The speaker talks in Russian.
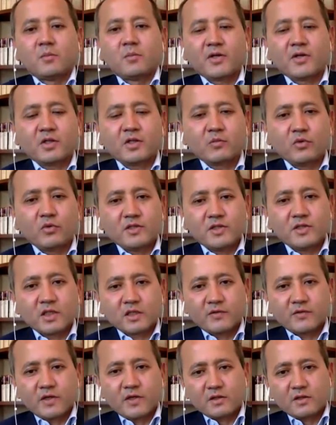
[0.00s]
Поэтому, если
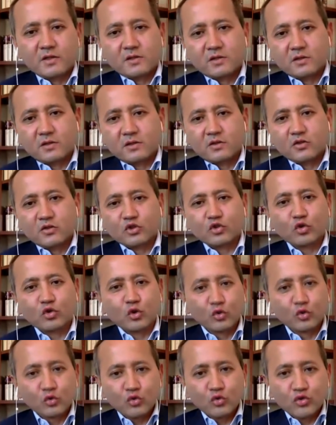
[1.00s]
говорить, э,
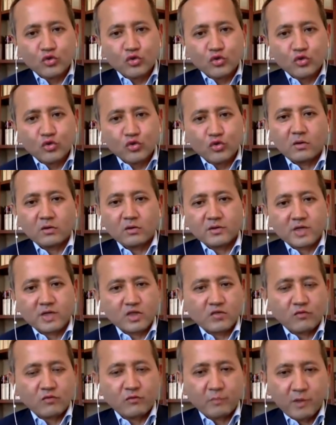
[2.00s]
что нужно, то,
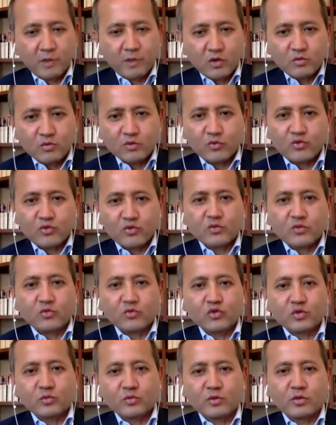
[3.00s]
скажем, в моем
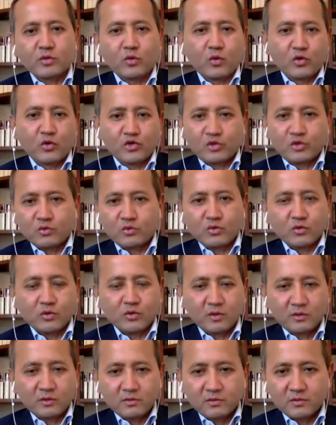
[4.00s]
случае нужно было очень
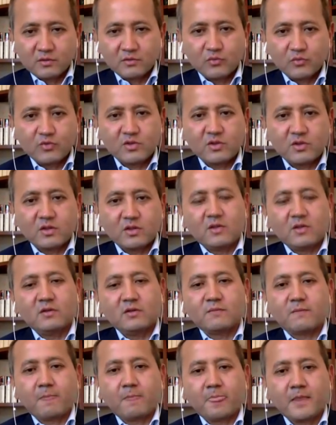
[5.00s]
много
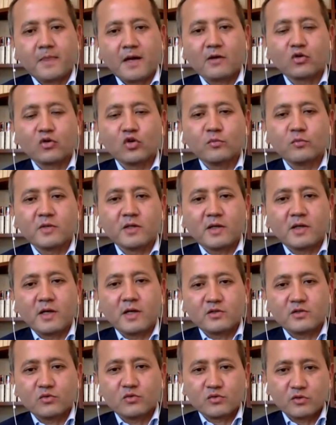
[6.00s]
усилий, огромное
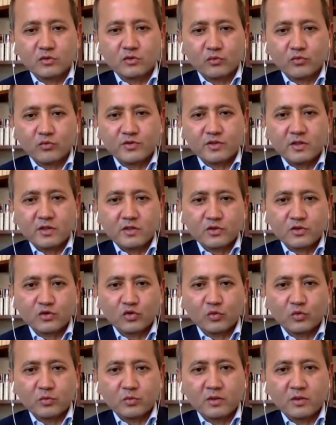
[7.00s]
количество усилий,
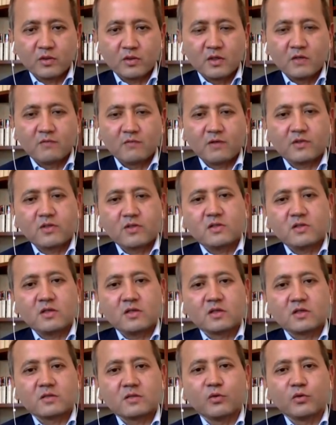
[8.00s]
чтобы фактически
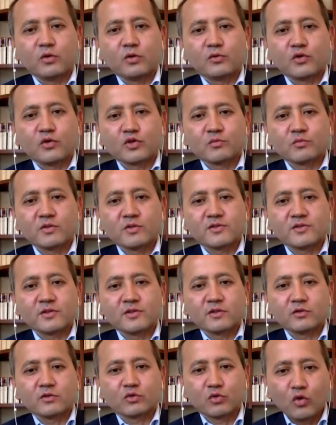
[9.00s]
Интерпол должен был
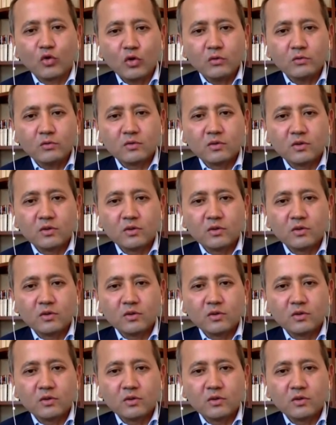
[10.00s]
сделать то,